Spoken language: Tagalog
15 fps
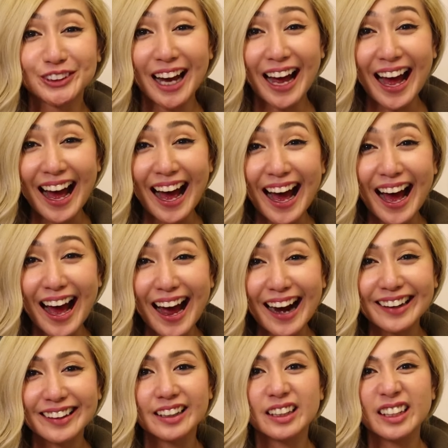
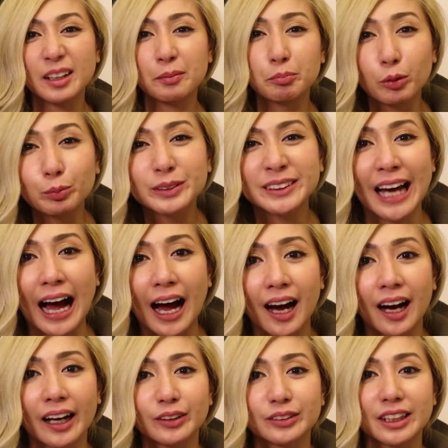Char! Hindi ko
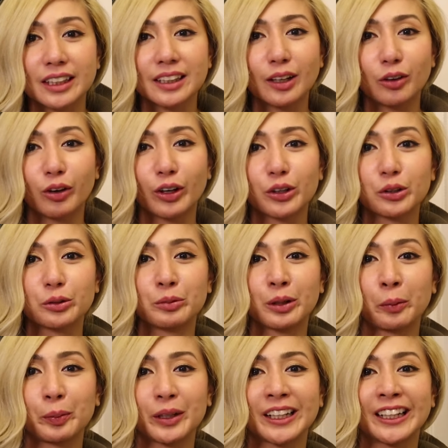binasakal talaga kung ano
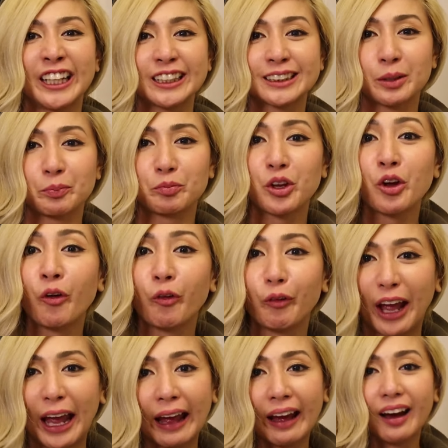mga pinag-iisip
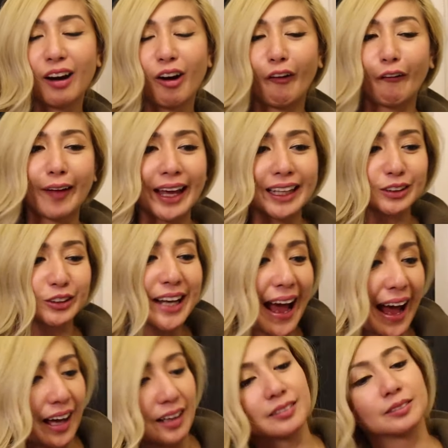nyo eh. Okay, eto na.